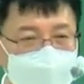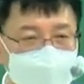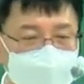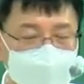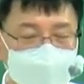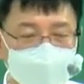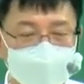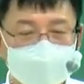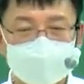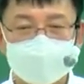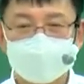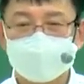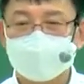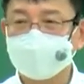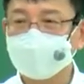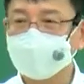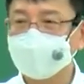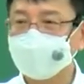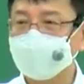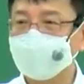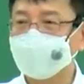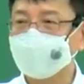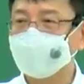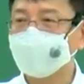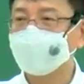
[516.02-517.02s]
어디서 들은 건
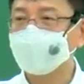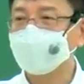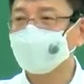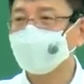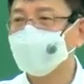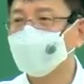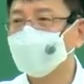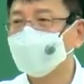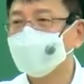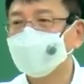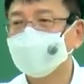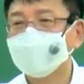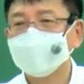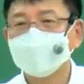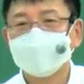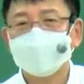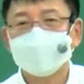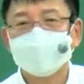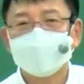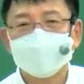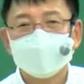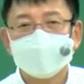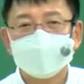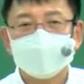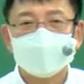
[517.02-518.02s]
있어가지고
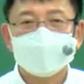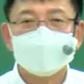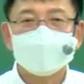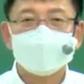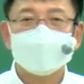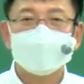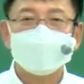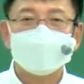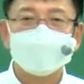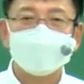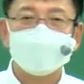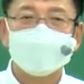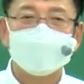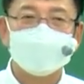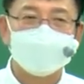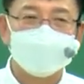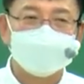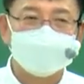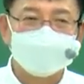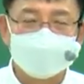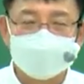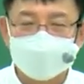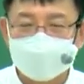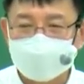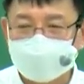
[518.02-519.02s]

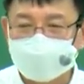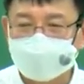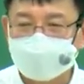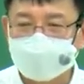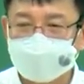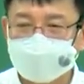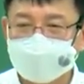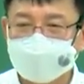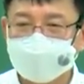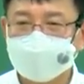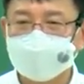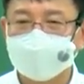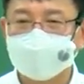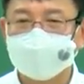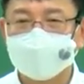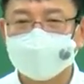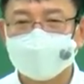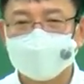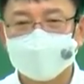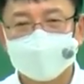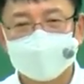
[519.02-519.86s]
대항력이 생긴다.